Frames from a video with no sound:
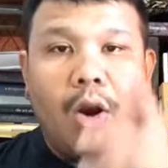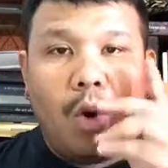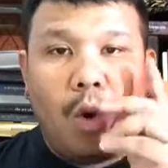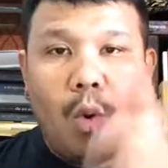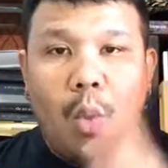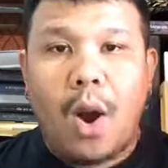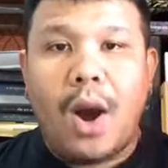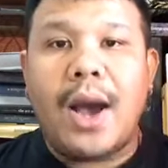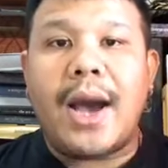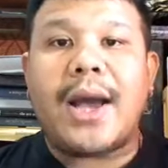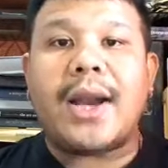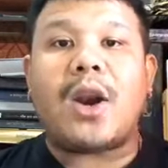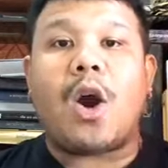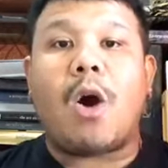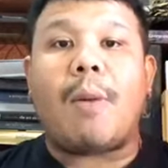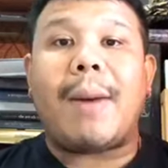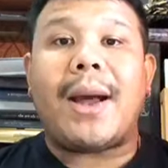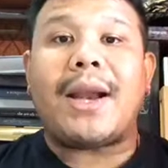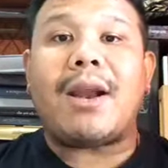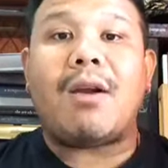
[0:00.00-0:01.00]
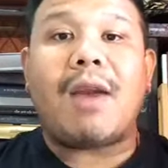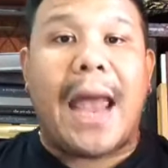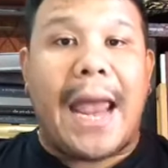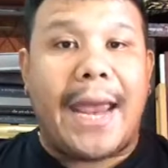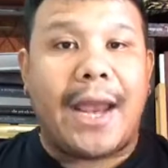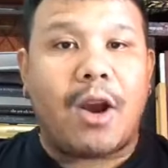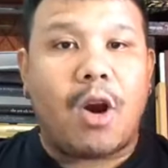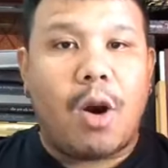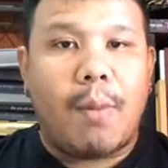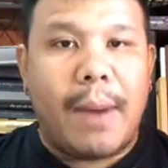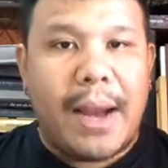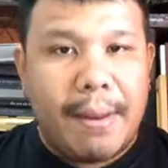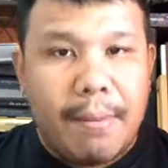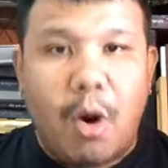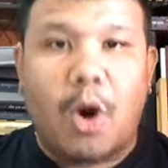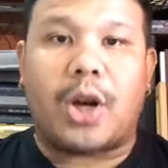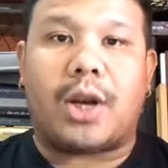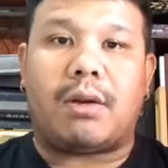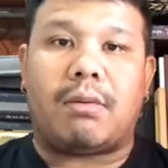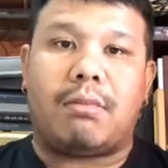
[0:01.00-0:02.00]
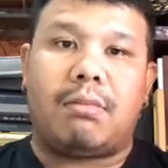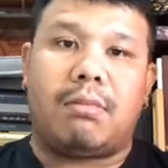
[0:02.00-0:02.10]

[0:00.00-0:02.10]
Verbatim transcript: ล้วงเงินออกมาเท่าไหร่ก็ไม่หมด